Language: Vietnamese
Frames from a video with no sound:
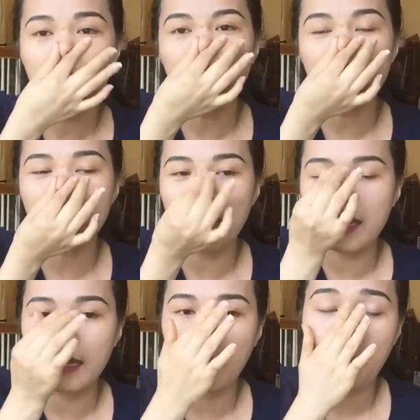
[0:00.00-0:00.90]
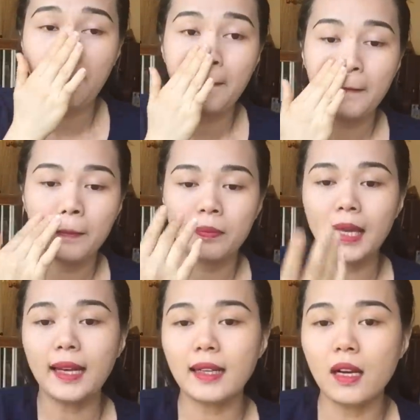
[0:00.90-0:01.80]
trước khi á
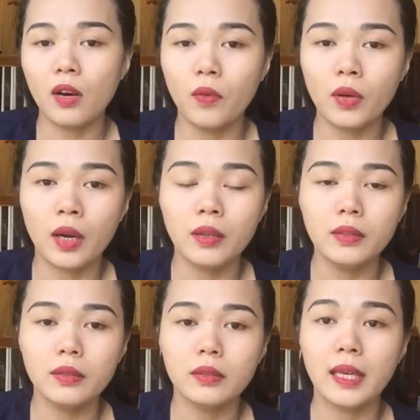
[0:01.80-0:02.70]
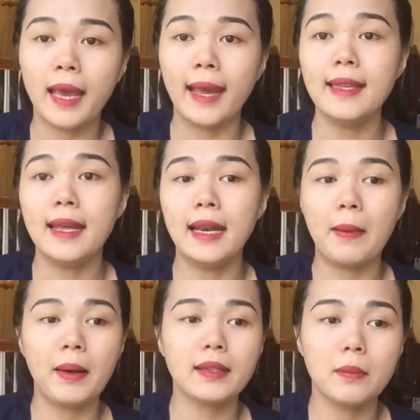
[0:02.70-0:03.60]
trách cái người phụ nữ thì hãy nhìn
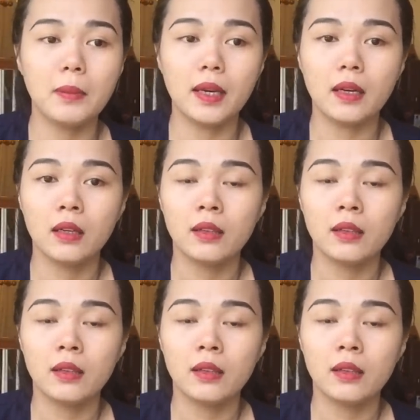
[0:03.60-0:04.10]
là bản thân mình